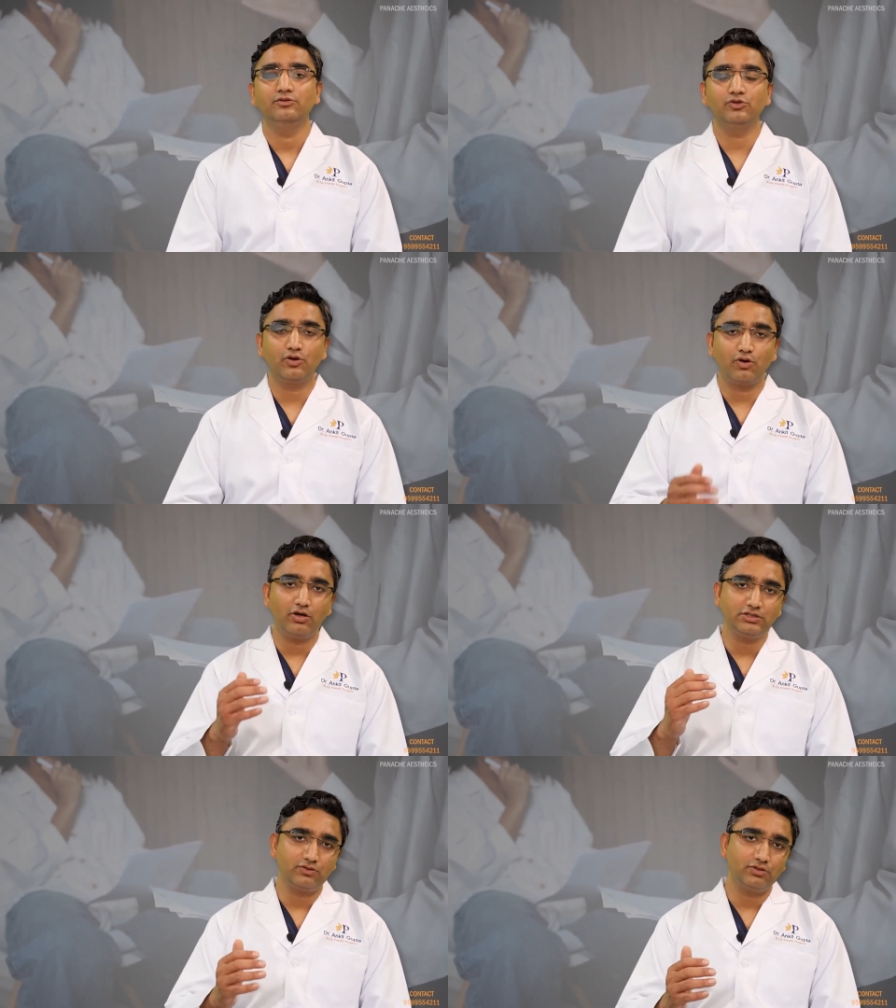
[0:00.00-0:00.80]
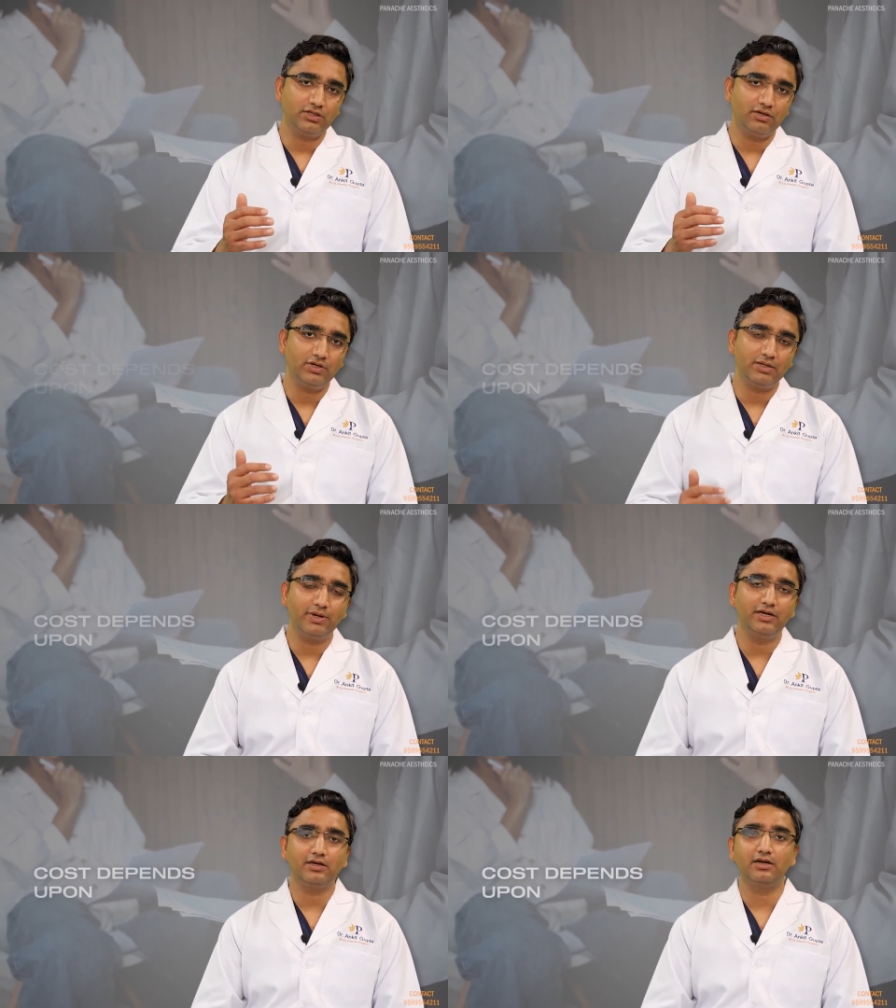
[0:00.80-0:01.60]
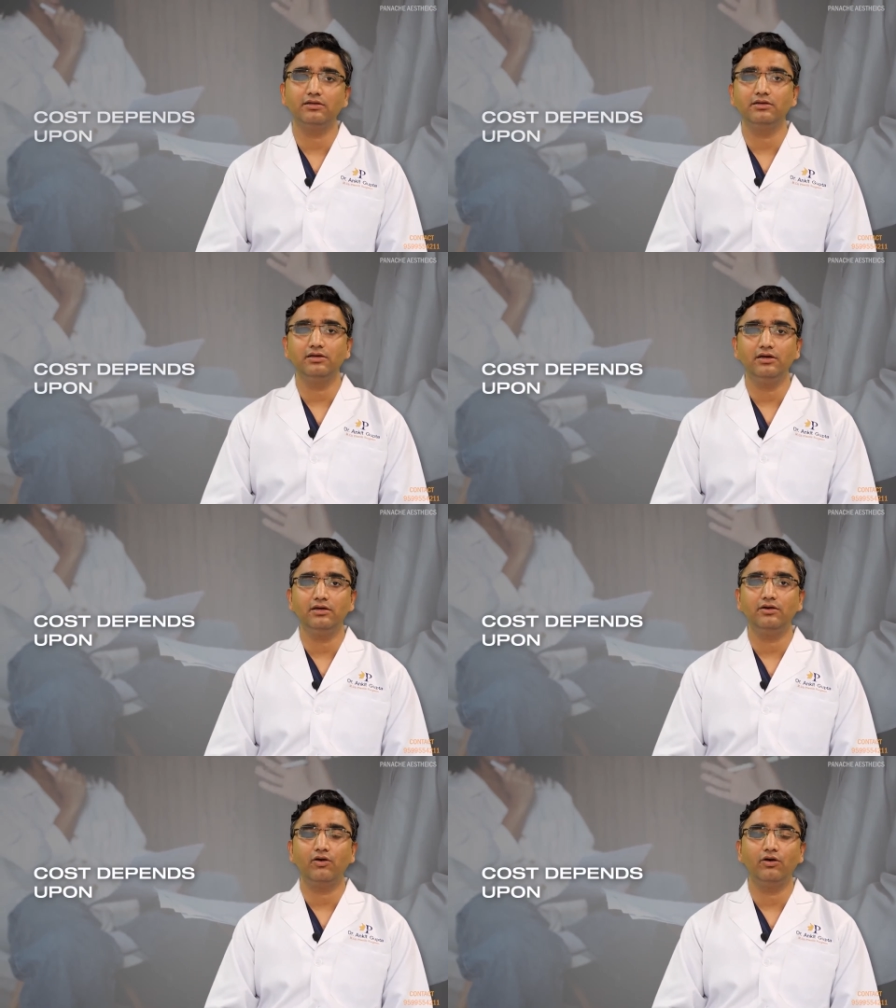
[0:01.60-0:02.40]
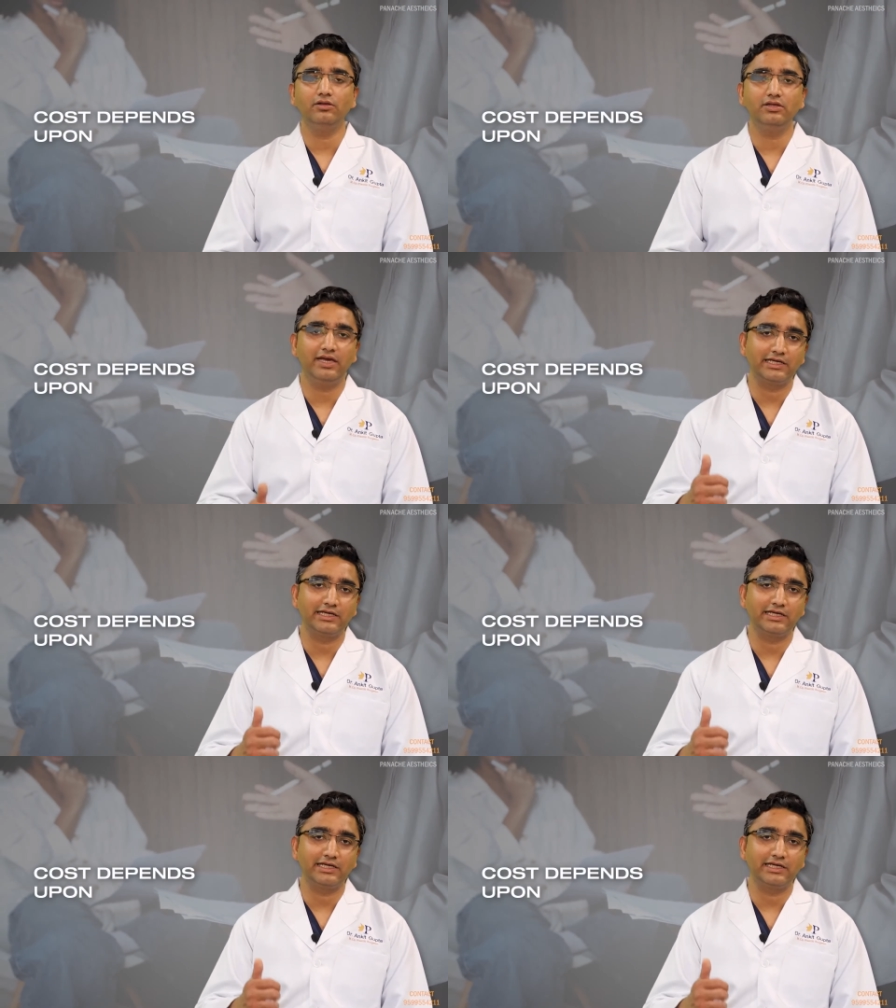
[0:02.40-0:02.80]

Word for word: जो कॉस्ट होती है वो डिपेंड करती है ऑन दी